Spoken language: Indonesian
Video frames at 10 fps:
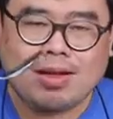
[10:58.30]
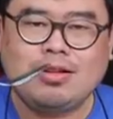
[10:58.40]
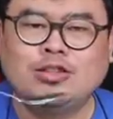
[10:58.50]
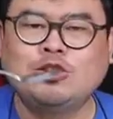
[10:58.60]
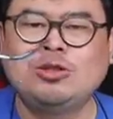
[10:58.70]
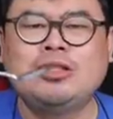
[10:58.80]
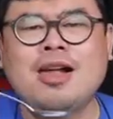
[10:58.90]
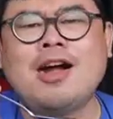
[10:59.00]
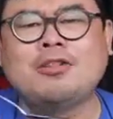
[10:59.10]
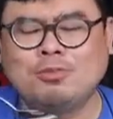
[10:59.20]
nasi kuningnya
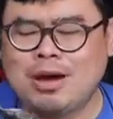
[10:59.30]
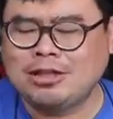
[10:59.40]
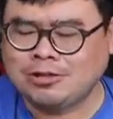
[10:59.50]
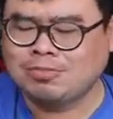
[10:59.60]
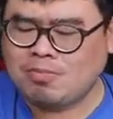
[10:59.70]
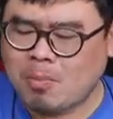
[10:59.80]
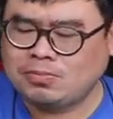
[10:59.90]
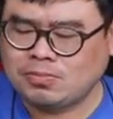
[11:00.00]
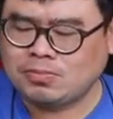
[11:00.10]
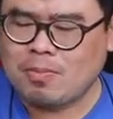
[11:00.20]
harum banget
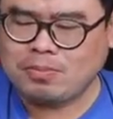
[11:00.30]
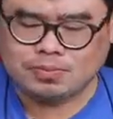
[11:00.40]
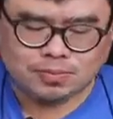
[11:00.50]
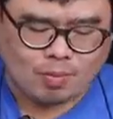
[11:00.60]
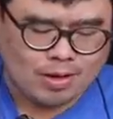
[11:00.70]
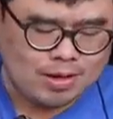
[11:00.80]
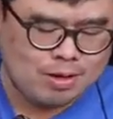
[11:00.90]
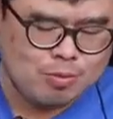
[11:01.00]
ini